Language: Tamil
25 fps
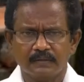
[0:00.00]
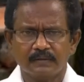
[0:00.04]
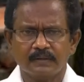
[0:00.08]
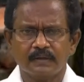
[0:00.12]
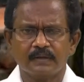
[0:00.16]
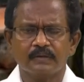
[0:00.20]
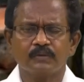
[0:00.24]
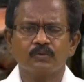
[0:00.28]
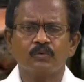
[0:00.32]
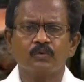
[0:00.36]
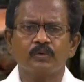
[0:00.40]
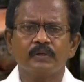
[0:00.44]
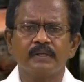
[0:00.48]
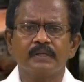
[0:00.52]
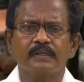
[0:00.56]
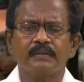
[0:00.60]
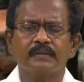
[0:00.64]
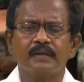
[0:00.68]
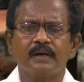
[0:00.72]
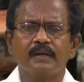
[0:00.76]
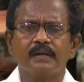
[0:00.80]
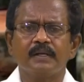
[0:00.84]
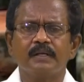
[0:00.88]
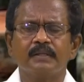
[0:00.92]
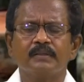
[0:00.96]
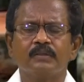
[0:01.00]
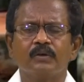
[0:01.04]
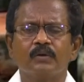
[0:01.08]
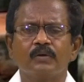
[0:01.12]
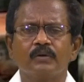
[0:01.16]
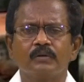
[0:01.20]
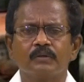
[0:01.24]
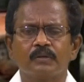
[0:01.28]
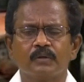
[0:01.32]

தன் துணியை தானே துவ